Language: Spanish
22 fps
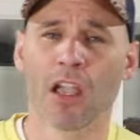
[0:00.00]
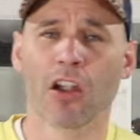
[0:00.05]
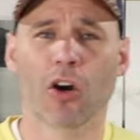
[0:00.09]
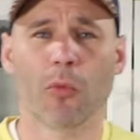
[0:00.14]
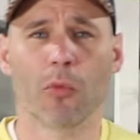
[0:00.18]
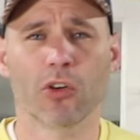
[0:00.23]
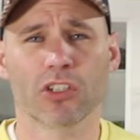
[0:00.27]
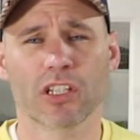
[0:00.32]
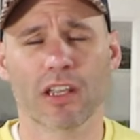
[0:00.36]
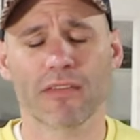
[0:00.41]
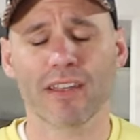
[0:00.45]

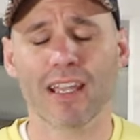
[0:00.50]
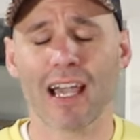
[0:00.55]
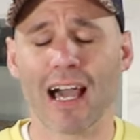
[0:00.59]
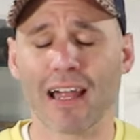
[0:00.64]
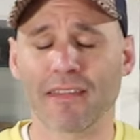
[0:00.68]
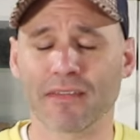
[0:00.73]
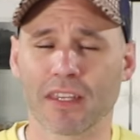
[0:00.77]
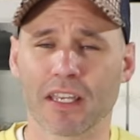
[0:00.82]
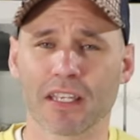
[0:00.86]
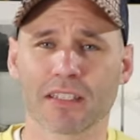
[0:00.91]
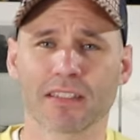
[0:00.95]
Como os decía
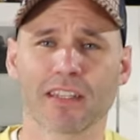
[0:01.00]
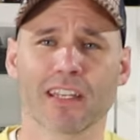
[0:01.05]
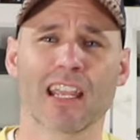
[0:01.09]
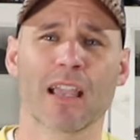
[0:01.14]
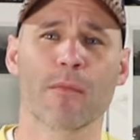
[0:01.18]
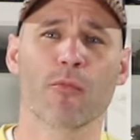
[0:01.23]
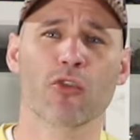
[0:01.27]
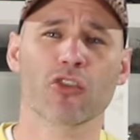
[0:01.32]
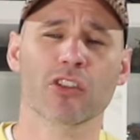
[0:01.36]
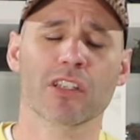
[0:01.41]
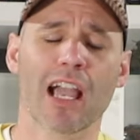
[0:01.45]
antes,
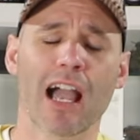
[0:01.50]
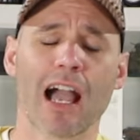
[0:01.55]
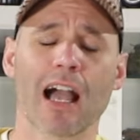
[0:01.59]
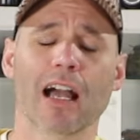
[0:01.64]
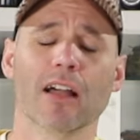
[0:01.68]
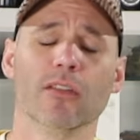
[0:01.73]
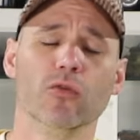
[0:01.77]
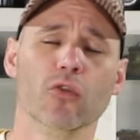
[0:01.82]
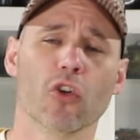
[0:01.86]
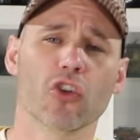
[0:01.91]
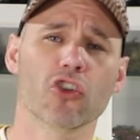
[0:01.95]
teníamos
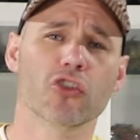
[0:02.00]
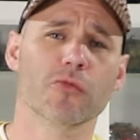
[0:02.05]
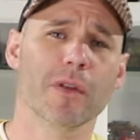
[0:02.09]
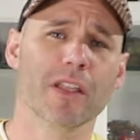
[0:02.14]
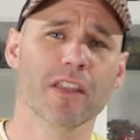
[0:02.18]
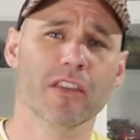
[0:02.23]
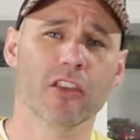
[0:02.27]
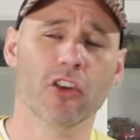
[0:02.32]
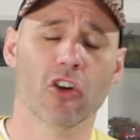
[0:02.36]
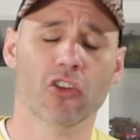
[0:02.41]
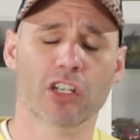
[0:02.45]
ya dos
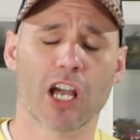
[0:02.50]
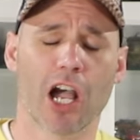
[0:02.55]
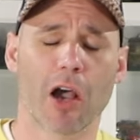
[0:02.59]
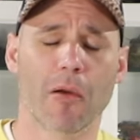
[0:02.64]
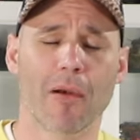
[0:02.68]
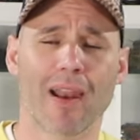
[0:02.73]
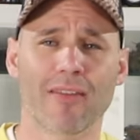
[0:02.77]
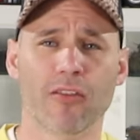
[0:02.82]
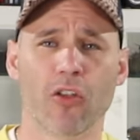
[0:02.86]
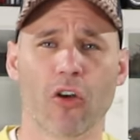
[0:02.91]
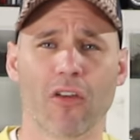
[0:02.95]
vídeos
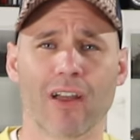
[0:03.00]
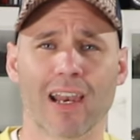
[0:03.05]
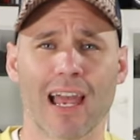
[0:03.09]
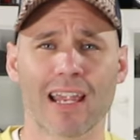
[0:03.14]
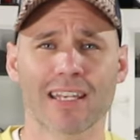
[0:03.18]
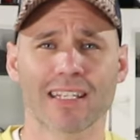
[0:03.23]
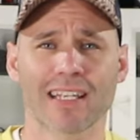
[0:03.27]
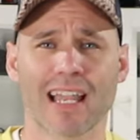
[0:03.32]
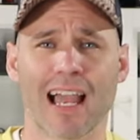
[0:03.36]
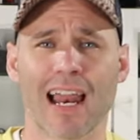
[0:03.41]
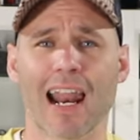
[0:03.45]
hablando de la
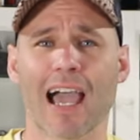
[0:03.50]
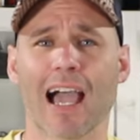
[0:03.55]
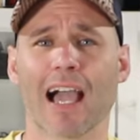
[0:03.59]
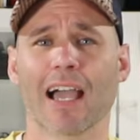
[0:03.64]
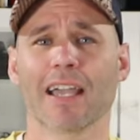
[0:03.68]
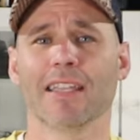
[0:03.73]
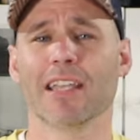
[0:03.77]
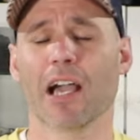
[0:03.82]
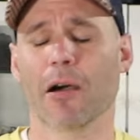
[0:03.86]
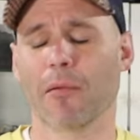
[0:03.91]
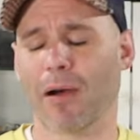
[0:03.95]
escala
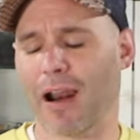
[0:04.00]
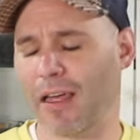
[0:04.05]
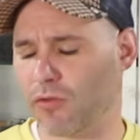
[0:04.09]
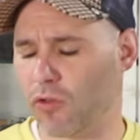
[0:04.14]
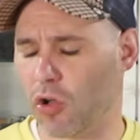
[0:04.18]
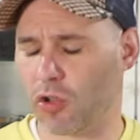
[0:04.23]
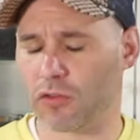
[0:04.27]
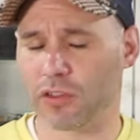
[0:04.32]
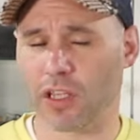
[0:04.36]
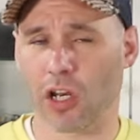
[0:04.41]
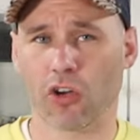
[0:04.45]
y
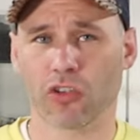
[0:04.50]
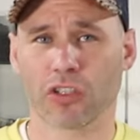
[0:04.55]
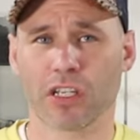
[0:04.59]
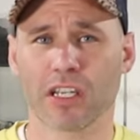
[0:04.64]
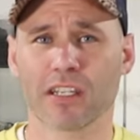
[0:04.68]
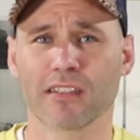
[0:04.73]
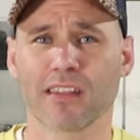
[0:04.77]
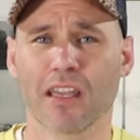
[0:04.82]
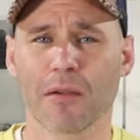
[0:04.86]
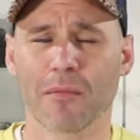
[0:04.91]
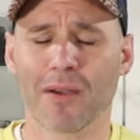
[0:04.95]
hablando de los
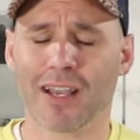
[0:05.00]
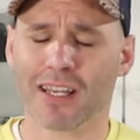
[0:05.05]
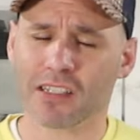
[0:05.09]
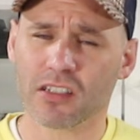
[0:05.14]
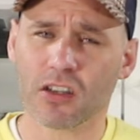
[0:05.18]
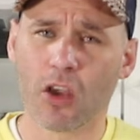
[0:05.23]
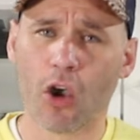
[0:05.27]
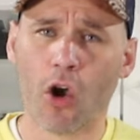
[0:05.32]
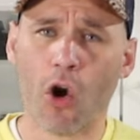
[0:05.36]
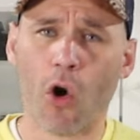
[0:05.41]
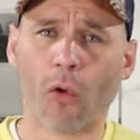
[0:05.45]

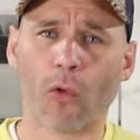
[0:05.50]
sistemas.